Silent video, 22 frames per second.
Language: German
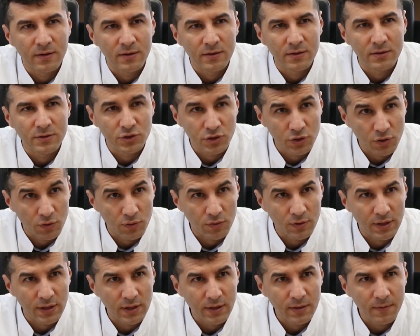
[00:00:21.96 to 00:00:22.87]
äh,
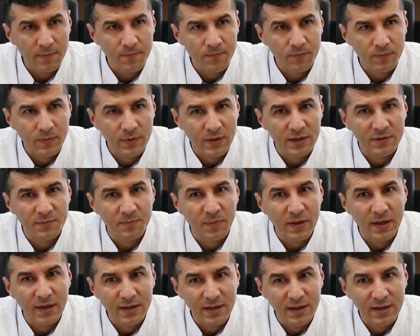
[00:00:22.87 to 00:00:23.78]
Chirurgie. Das
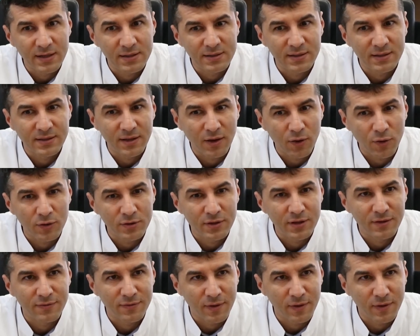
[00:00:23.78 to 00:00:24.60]
beinhaltet auch die